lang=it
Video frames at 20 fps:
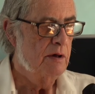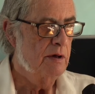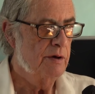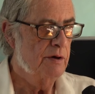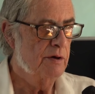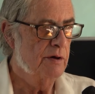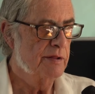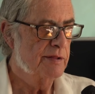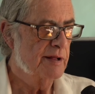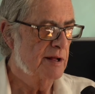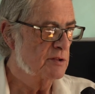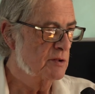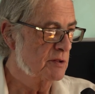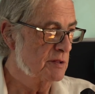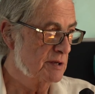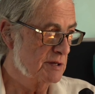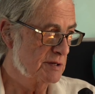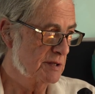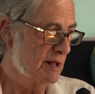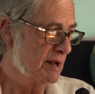io intanto
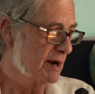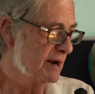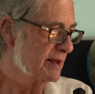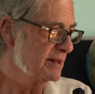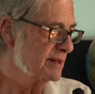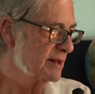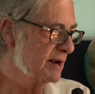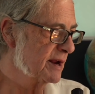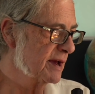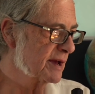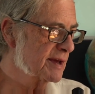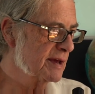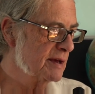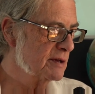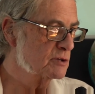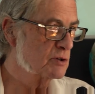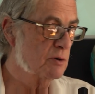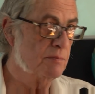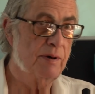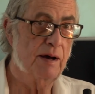desidererei dire che
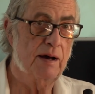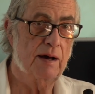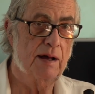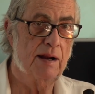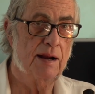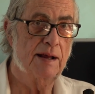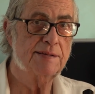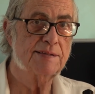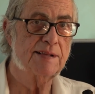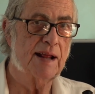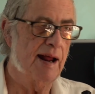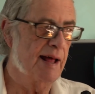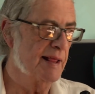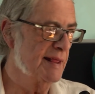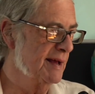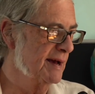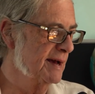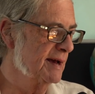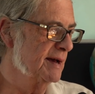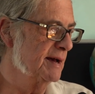insomma, la,
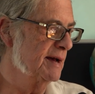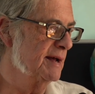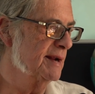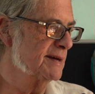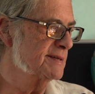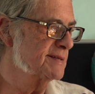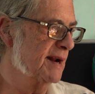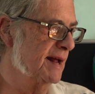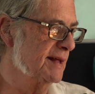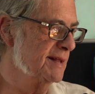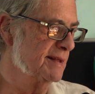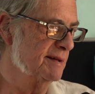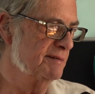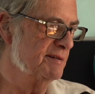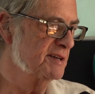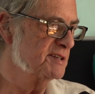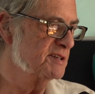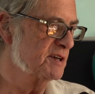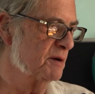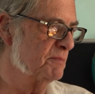strada, la strada
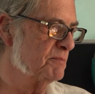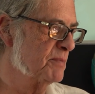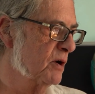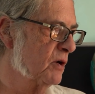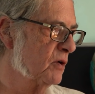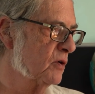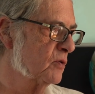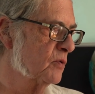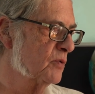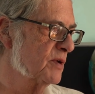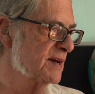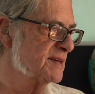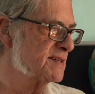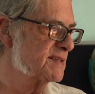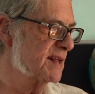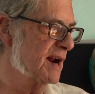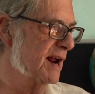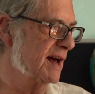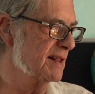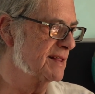deve essere però una
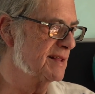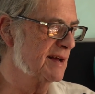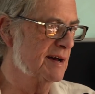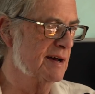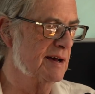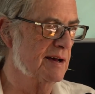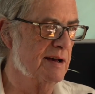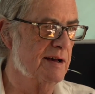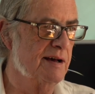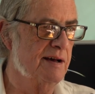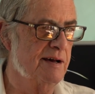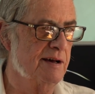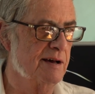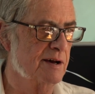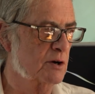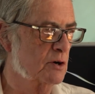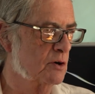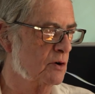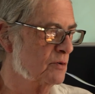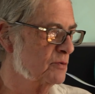strada
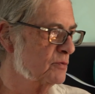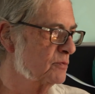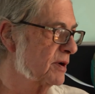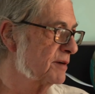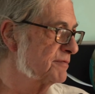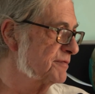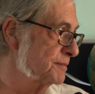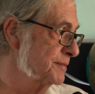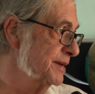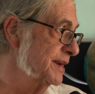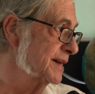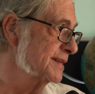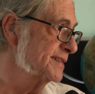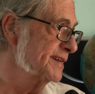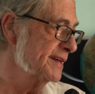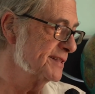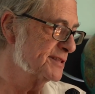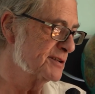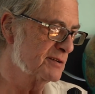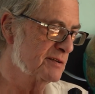eh, con una famiglia
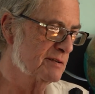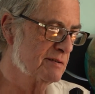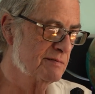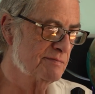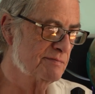dietro,